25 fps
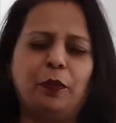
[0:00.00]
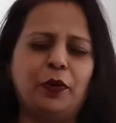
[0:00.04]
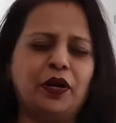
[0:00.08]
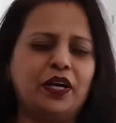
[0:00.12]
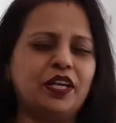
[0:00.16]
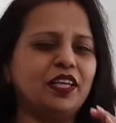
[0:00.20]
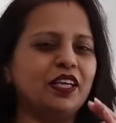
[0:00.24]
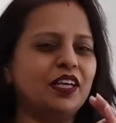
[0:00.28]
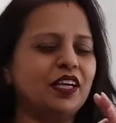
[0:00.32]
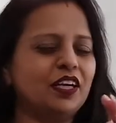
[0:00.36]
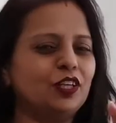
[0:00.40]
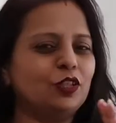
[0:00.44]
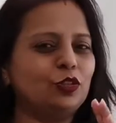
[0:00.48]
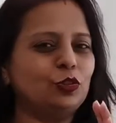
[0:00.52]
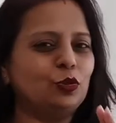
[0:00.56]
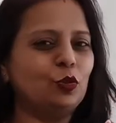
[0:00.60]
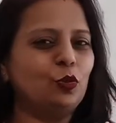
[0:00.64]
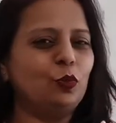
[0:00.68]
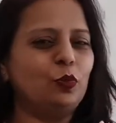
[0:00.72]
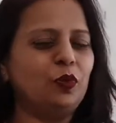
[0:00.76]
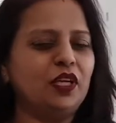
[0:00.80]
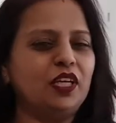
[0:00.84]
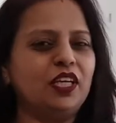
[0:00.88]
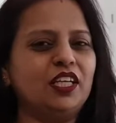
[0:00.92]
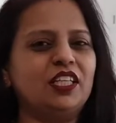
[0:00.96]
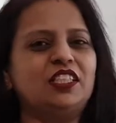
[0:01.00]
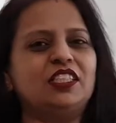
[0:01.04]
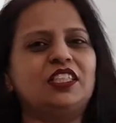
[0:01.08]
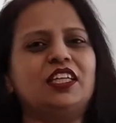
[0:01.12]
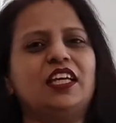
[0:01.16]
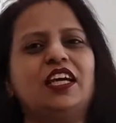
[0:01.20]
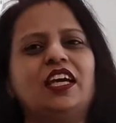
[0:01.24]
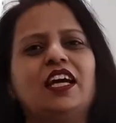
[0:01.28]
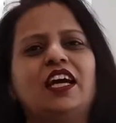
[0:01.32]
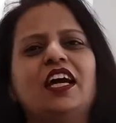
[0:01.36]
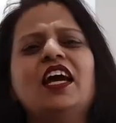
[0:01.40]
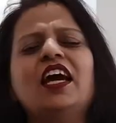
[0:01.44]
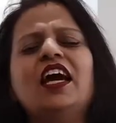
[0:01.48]
बढ़िया टू बी एच
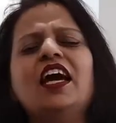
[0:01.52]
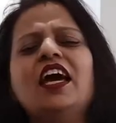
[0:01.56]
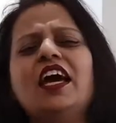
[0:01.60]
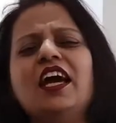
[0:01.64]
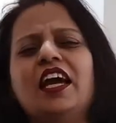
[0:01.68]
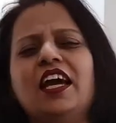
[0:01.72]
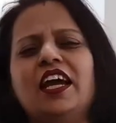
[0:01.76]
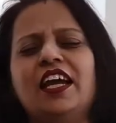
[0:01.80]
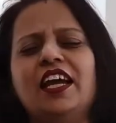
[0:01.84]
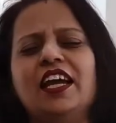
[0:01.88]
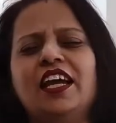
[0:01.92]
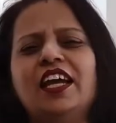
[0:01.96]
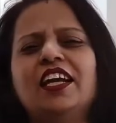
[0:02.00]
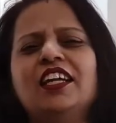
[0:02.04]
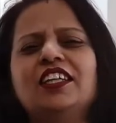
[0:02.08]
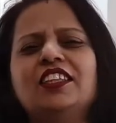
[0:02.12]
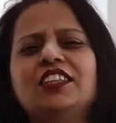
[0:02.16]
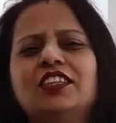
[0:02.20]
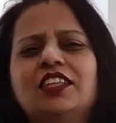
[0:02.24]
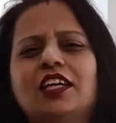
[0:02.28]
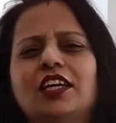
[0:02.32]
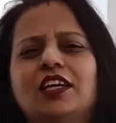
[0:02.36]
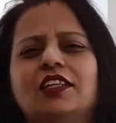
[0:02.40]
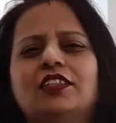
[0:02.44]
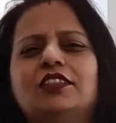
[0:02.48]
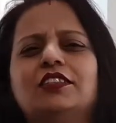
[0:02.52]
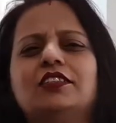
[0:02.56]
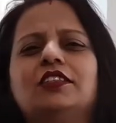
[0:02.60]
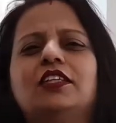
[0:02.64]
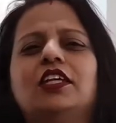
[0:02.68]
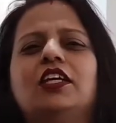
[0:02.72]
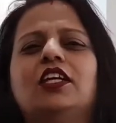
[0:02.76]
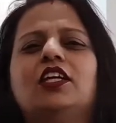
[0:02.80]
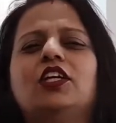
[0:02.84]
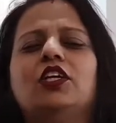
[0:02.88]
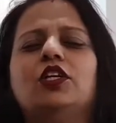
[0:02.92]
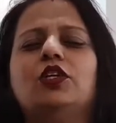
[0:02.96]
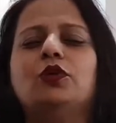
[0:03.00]
के
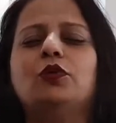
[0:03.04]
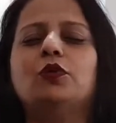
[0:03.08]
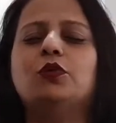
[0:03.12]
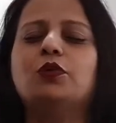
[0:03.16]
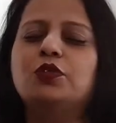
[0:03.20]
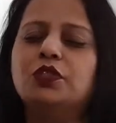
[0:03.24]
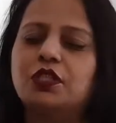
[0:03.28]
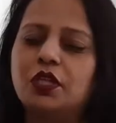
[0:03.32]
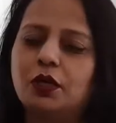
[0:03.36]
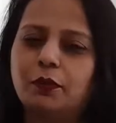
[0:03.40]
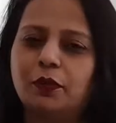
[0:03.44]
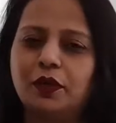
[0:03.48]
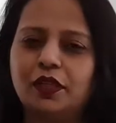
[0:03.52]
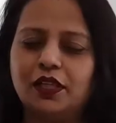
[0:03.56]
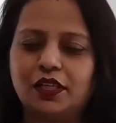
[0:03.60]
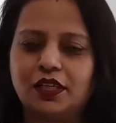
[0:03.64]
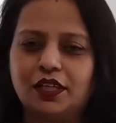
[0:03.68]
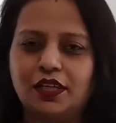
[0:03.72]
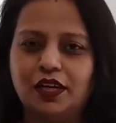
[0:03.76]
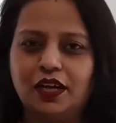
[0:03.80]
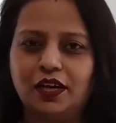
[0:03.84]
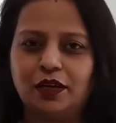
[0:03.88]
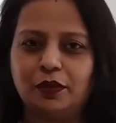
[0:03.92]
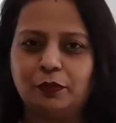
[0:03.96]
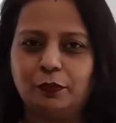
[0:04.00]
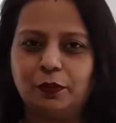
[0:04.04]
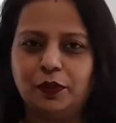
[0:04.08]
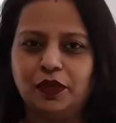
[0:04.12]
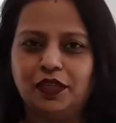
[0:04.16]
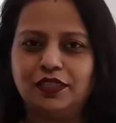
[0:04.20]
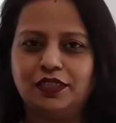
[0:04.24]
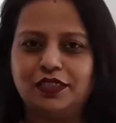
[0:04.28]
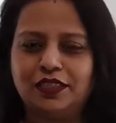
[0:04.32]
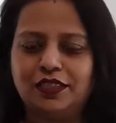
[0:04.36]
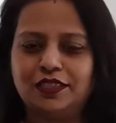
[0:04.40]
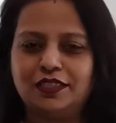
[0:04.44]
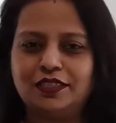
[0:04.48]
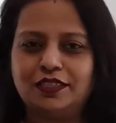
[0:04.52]
830 यूजेबल
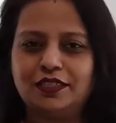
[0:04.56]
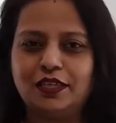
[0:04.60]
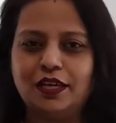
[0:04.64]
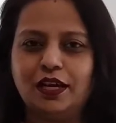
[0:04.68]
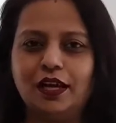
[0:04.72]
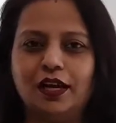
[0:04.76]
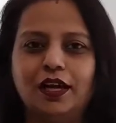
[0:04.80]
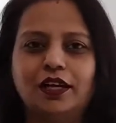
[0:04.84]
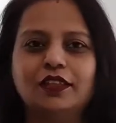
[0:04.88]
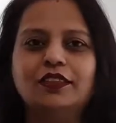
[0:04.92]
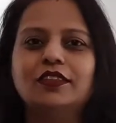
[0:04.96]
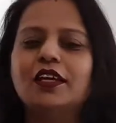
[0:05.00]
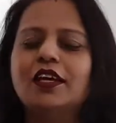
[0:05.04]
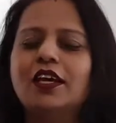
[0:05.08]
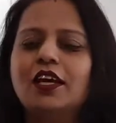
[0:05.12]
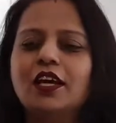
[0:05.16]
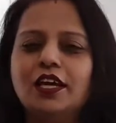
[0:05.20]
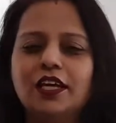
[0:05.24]
कारपेट के साथ